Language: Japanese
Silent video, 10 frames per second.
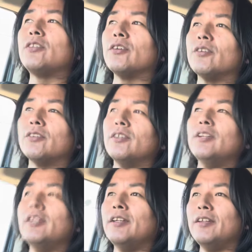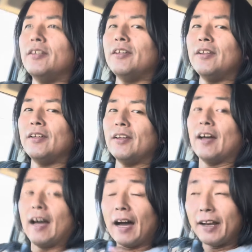すよ
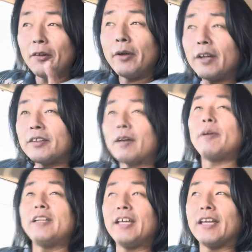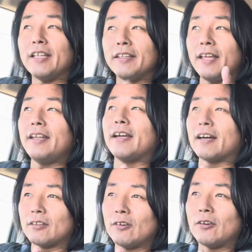あれをやるために
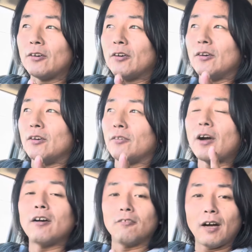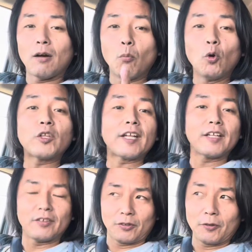デリカのファンはモーター
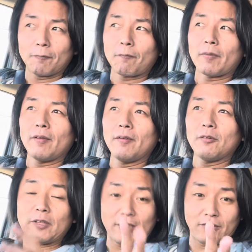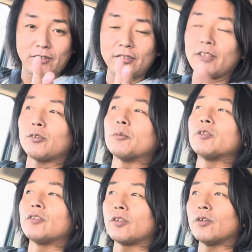なんですよ2つついてると思
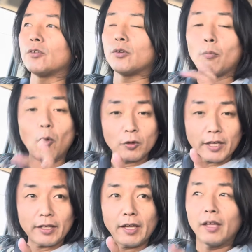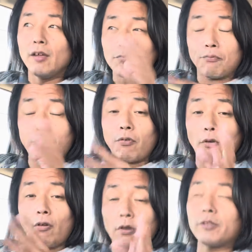うんですけどそれはモーターで
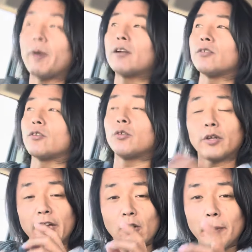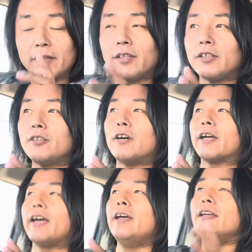ブーって回るんですよそれ結構バッテリー食うわ
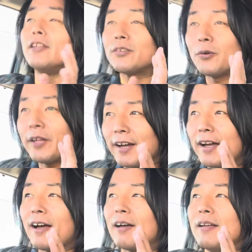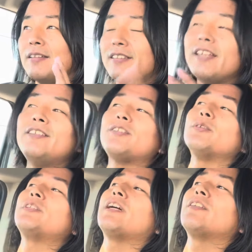けそれが前日起
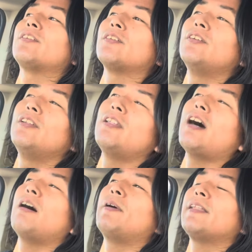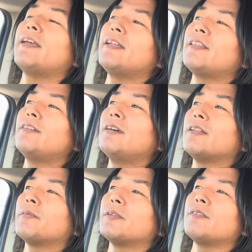きたんですよああまたやってる
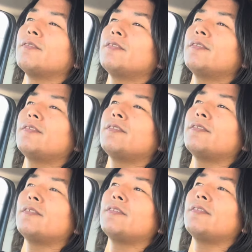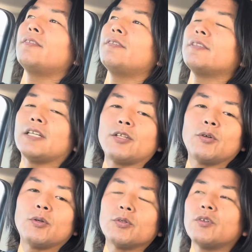わと思ってうーんとかって
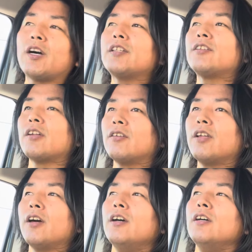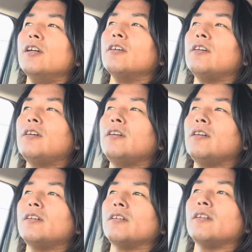夜遅く帰ってきたのに
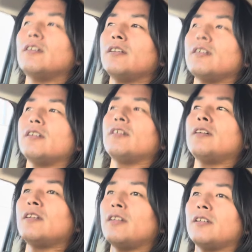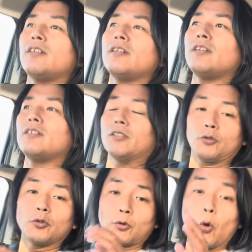あーんっ
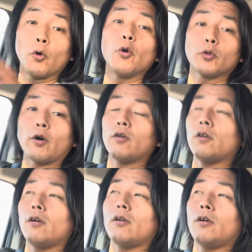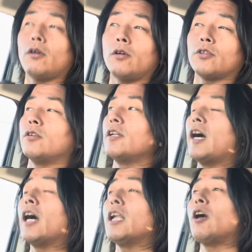てちょうどこういう音あーんってのは
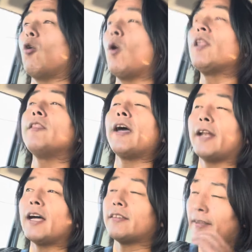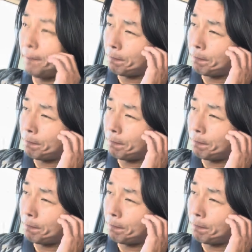なかなか終わんないなって